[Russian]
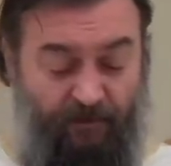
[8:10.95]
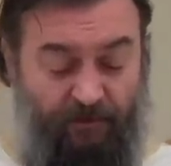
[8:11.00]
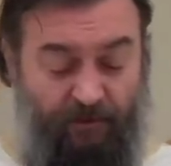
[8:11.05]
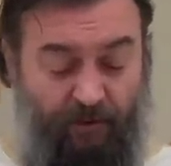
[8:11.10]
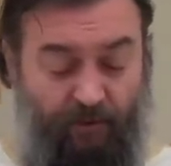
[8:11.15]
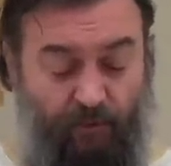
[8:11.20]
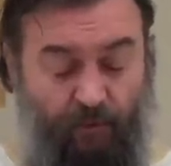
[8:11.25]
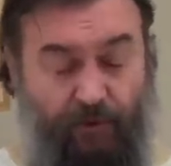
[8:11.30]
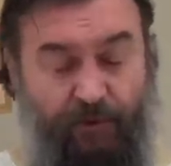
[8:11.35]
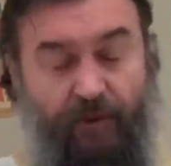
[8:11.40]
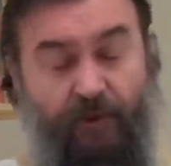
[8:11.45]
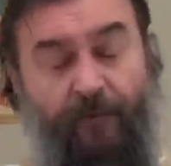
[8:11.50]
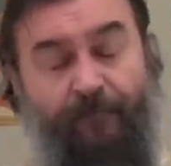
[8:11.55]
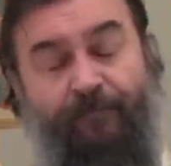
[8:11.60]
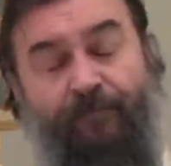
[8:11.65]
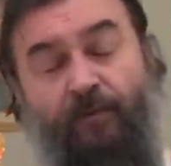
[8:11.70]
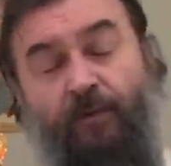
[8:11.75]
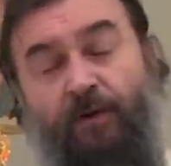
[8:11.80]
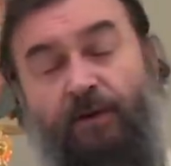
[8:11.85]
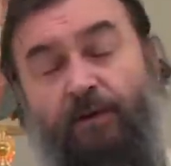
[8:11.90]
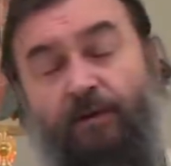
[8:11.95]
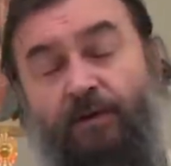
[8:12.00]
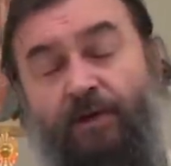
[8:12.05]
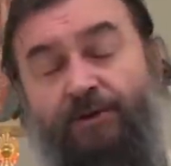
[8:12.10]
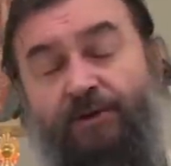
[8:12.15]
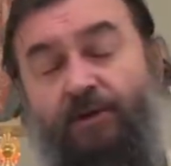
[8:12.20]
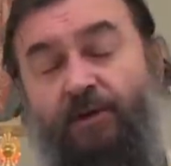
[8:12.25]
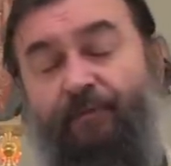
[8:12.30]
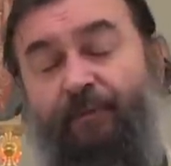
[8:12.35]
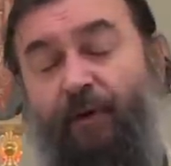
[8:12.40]
такое
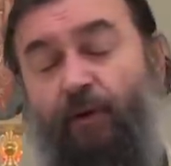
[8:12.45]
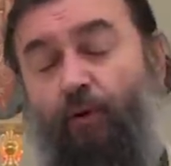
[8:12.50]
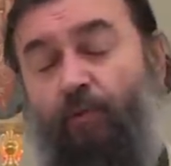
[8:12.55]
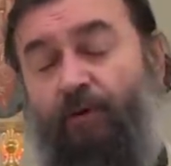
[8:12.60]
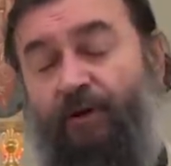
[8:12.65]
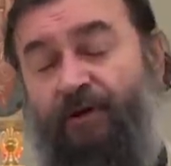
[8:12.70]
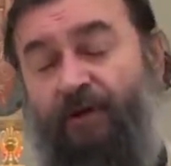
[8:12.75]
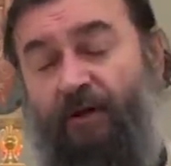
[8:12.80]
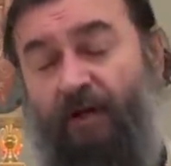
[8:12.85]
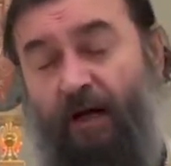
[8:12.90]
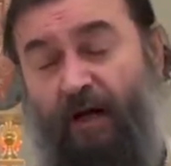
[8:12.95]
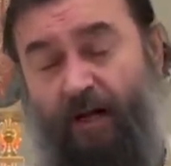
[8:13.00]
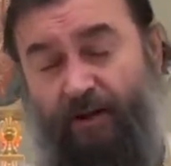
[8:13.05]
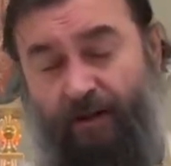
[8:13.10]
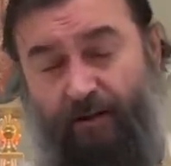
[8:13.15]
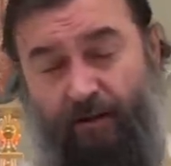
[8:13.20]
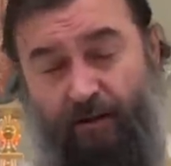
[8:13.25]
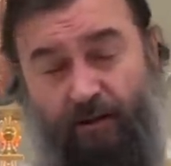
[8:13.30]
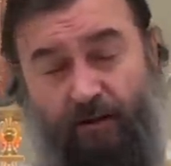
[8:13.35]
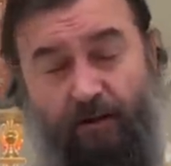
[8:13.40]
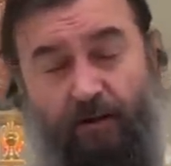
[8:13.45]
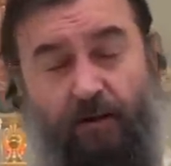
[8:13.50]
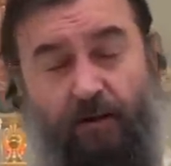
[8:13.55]
даже не прелюбодеяние.